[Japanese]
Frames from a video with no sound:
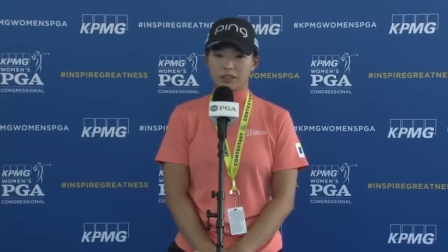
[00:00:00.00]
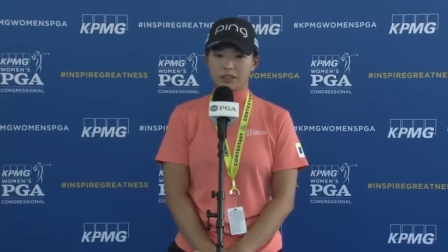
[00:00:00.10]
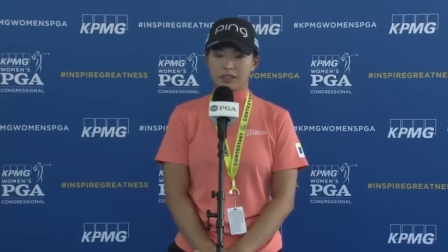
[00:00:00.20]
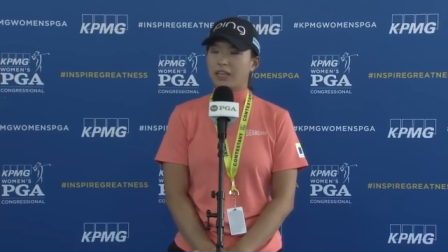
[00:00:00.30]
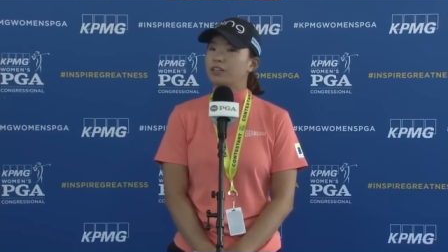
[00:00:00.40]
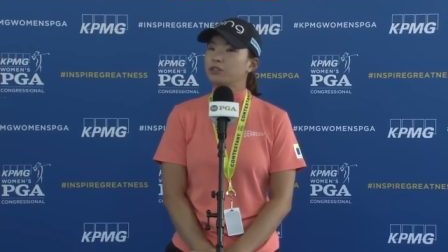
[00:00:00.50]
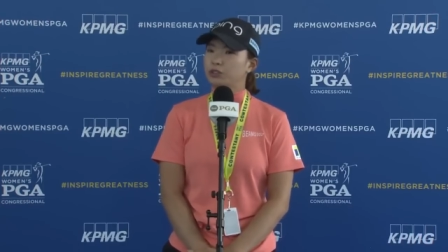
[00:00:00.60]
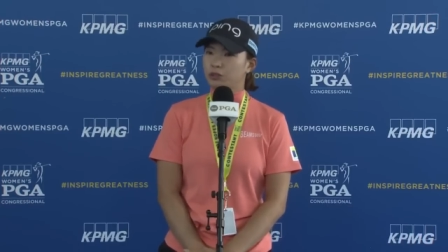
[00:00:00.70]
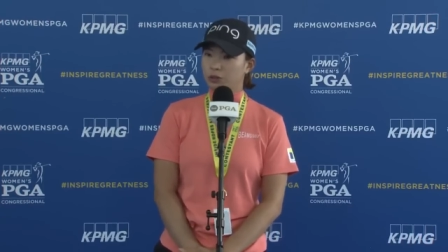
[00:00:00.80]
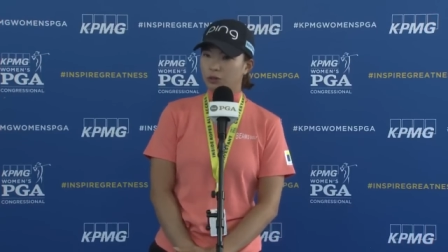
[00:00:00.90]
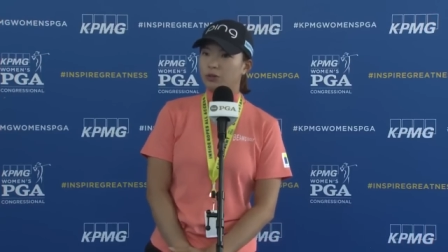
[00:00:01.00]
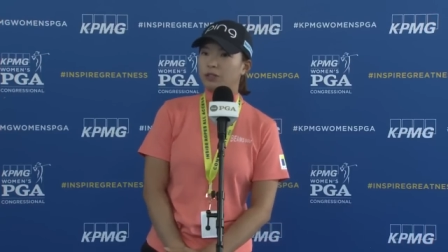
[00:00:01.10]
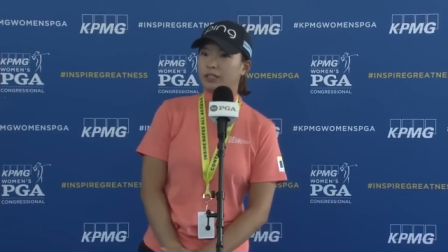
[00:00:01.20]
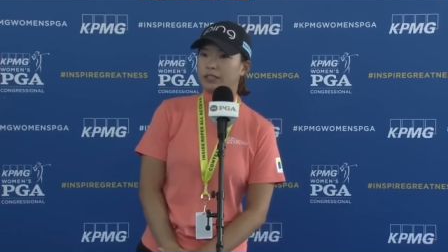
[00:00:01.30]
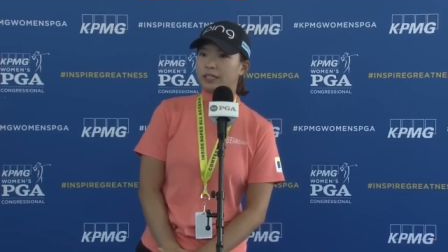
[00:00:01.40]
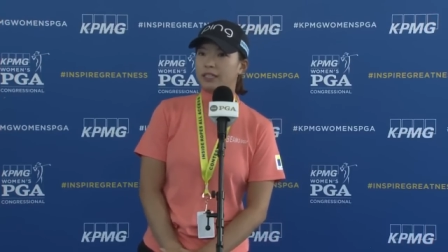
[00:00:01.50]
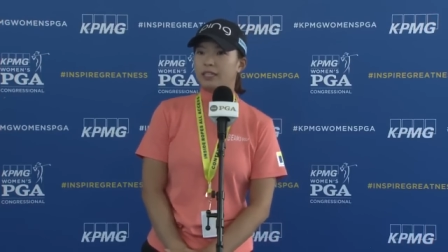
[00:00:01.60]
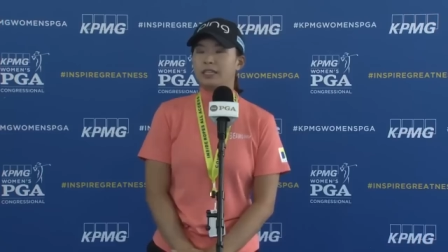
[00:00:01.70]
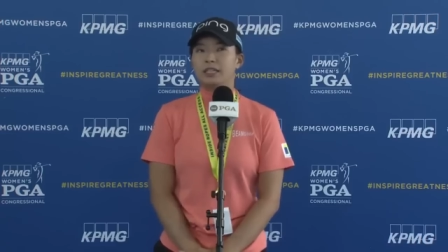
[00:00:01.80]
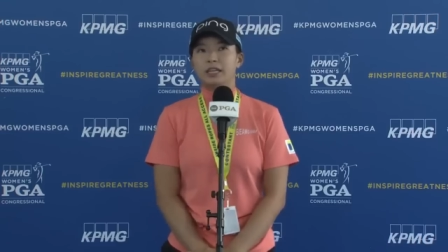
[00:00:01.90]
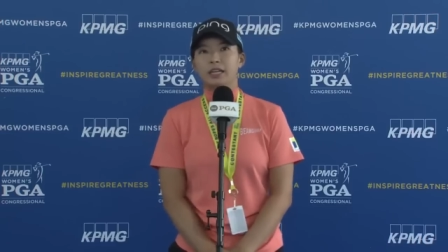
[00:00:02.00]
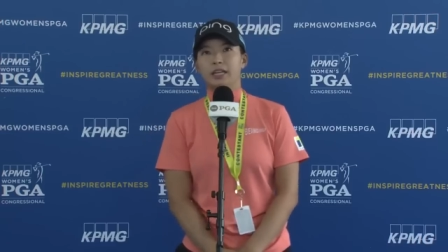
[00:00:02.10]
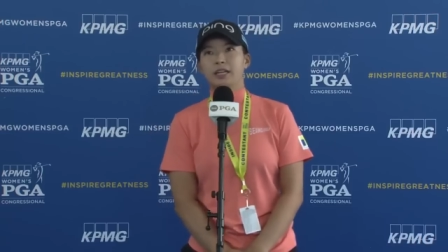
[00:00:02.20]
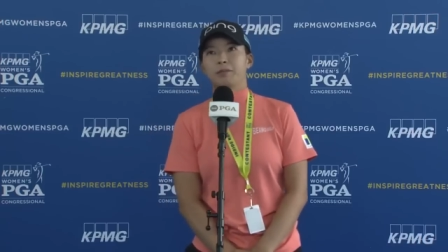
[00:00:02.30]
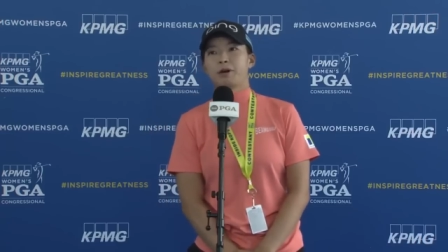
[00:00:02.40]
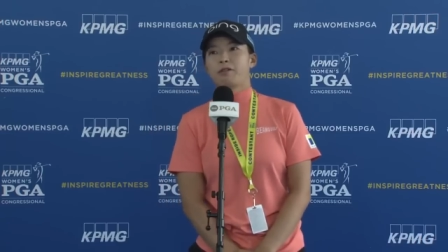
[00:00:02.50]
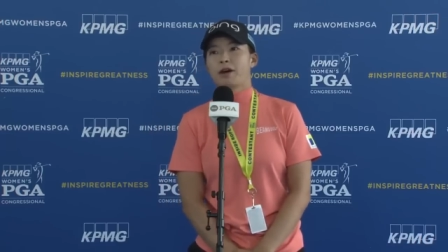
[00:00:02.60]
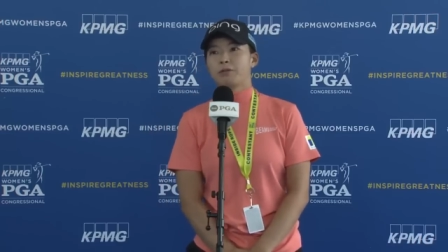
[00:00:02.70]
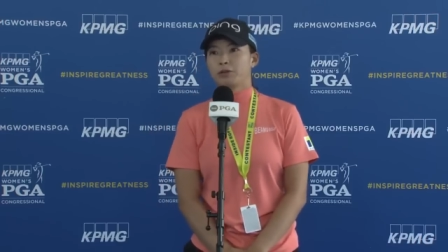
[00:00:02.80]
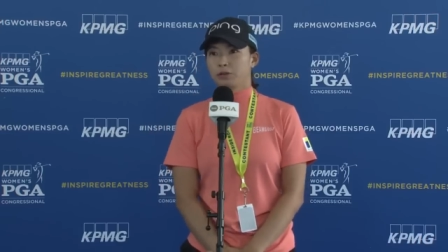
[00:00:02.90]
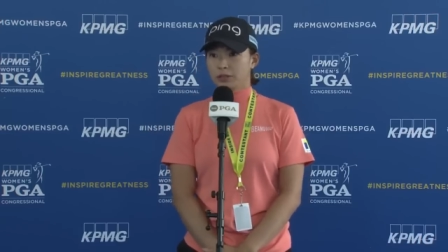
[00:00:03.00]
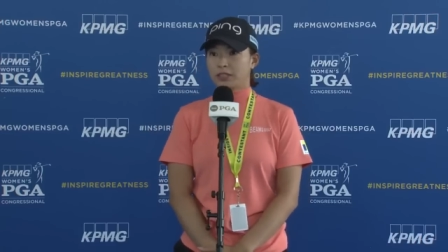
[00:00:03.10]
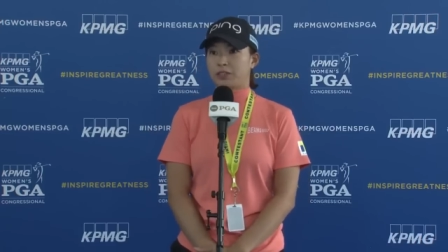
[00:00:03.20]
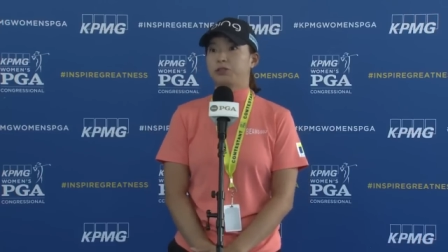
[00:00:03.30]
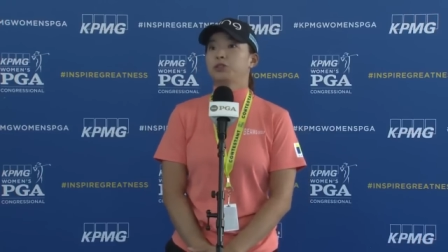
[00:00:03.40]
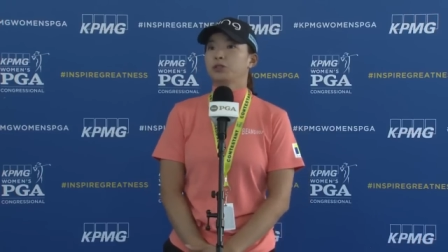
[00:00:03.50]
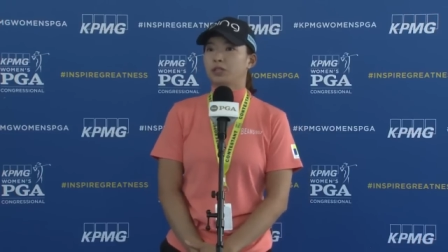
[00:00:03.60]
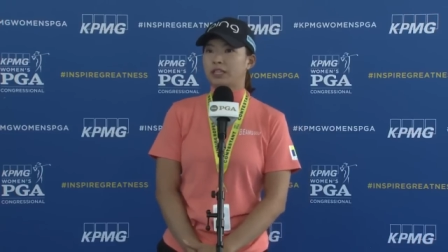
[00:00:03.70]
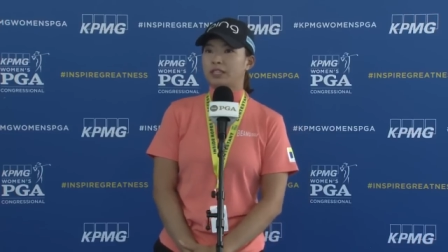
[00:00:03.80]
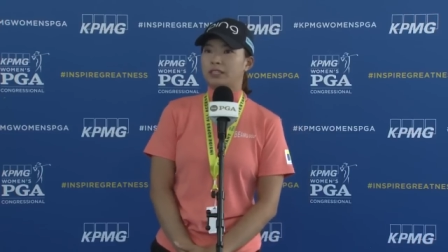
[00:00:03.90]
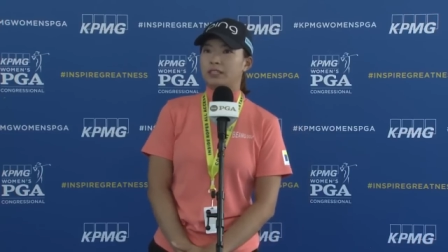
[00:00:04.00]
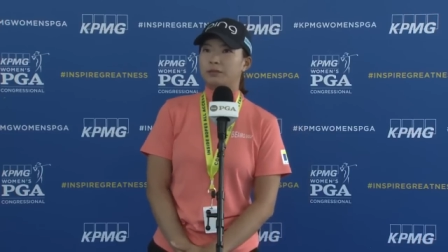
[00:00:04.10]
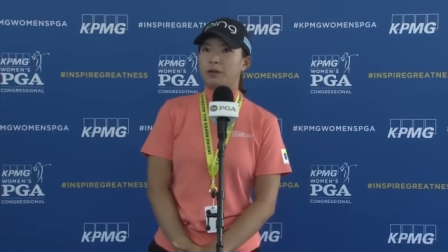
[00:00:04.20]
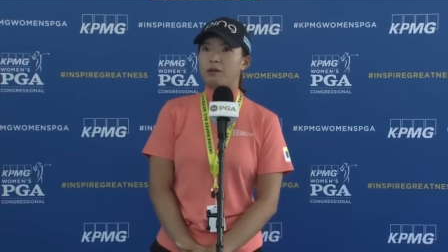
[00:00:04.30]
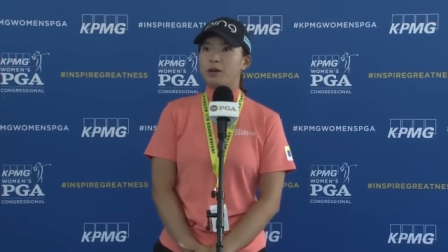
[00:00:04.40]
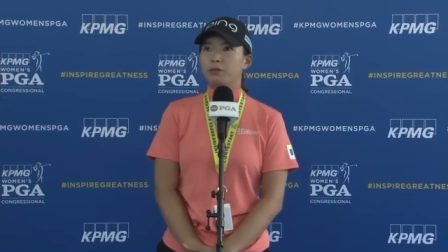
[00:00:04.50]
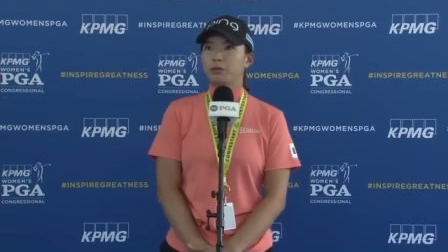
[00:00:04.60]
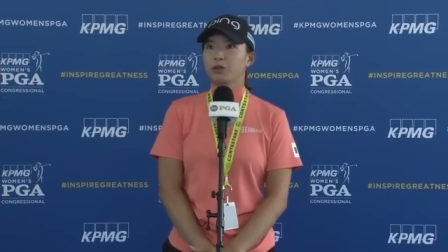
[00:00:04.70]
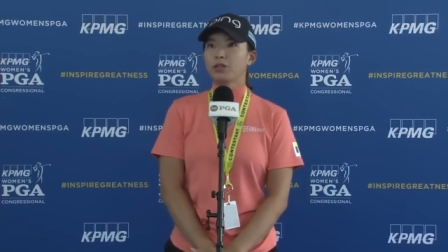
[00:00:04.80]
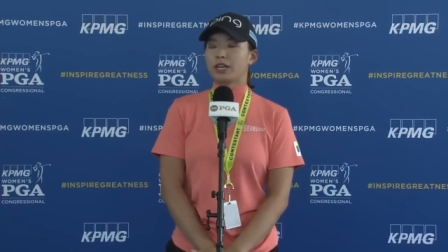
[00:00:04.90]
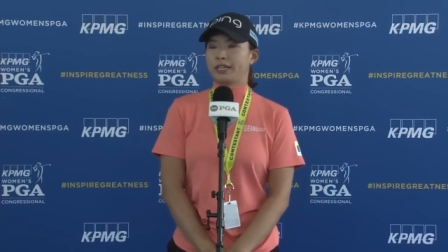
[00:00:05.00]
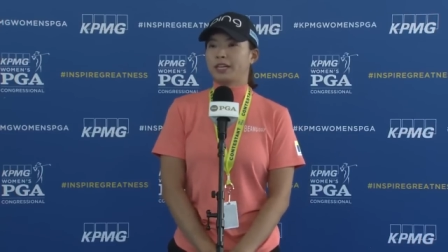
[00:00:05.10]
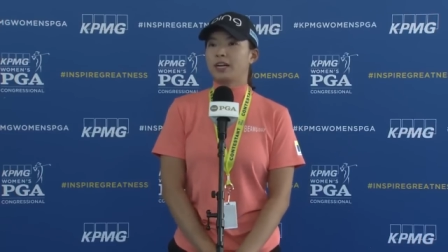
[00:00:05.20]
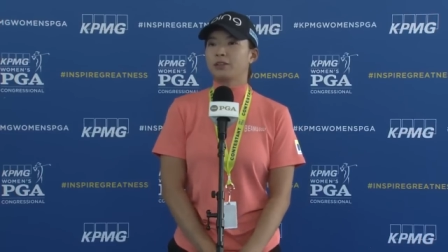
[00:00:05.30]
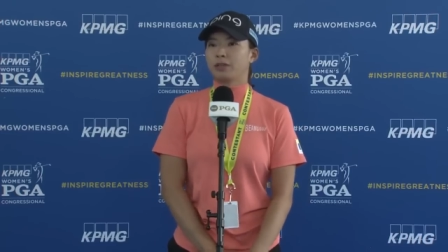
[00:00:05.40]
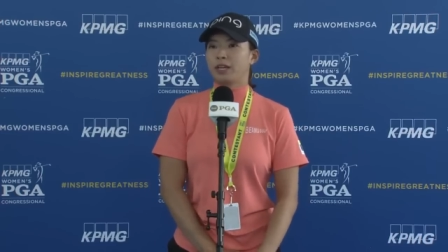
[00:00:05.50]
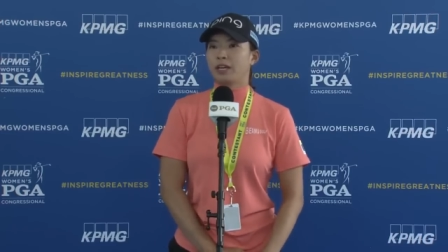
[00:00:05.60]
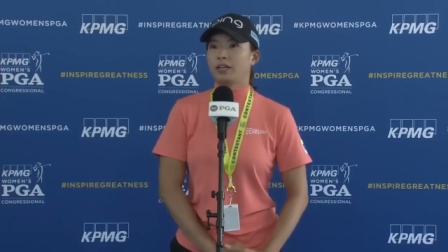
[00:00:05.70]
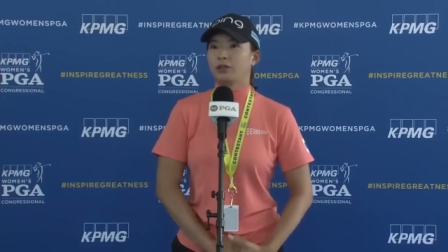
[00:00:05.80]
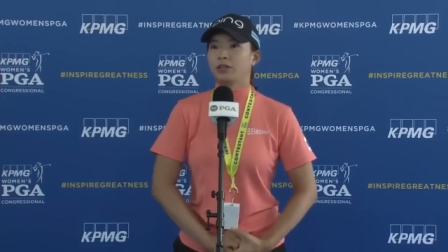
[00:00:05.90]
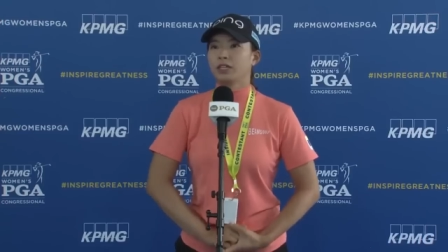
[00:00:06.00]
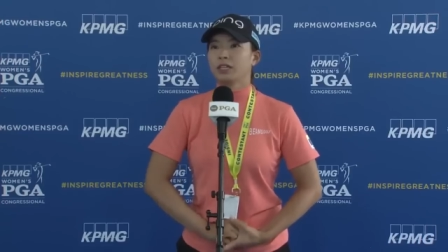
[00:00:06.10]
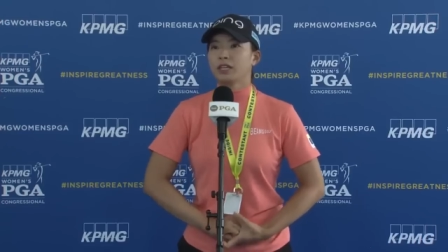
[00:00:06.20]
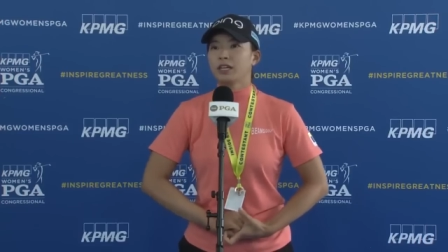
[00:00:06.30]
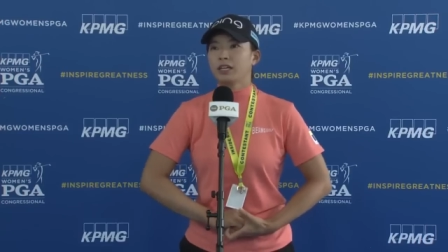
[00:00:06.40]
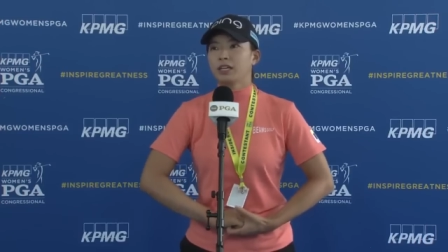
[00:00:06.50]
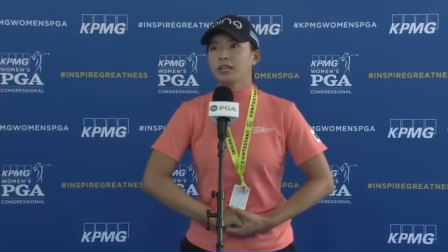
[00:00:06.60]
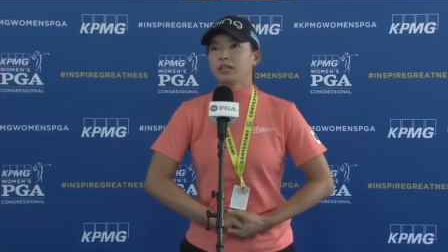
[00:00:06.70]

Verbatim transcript: セカンドショットだったり、えー、パー5のサードショットだったりパー5も距離が長いのでどれだけ、